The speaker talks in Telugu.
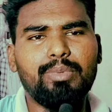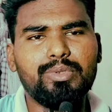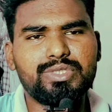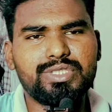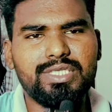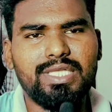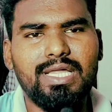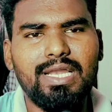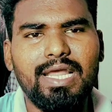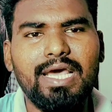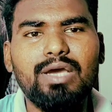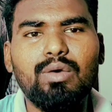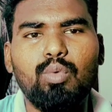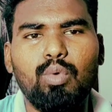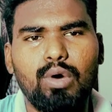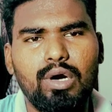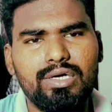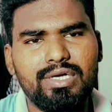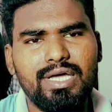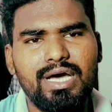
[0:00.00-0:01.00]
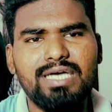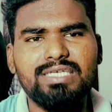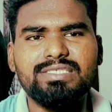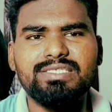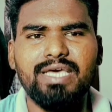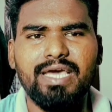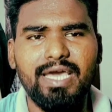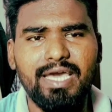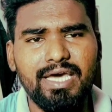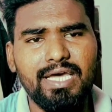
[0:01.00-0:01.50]
చెప్పొచ్చు కదా లైక్
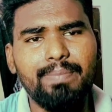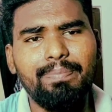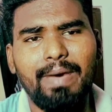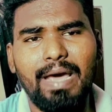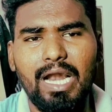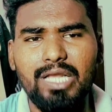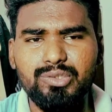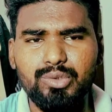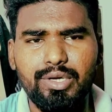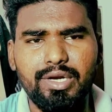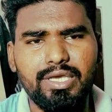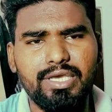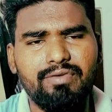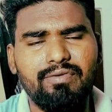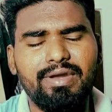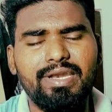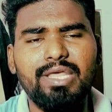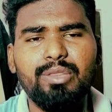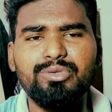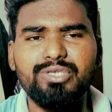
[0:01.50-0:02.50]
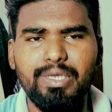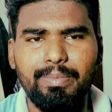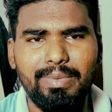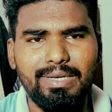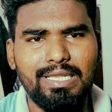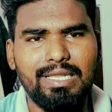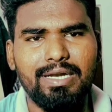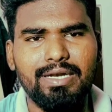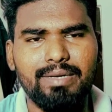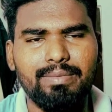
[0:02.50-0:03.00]
వోల్టాస్ హెయిర్ పానాసోనిక్ ఇవన్నీ
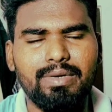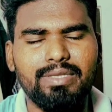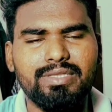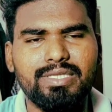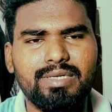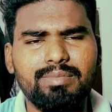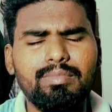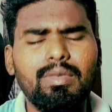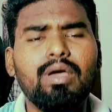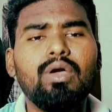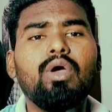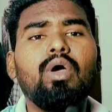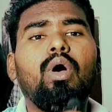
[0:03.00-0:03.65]
చెప్పట్లేదు అంటే మాత్రం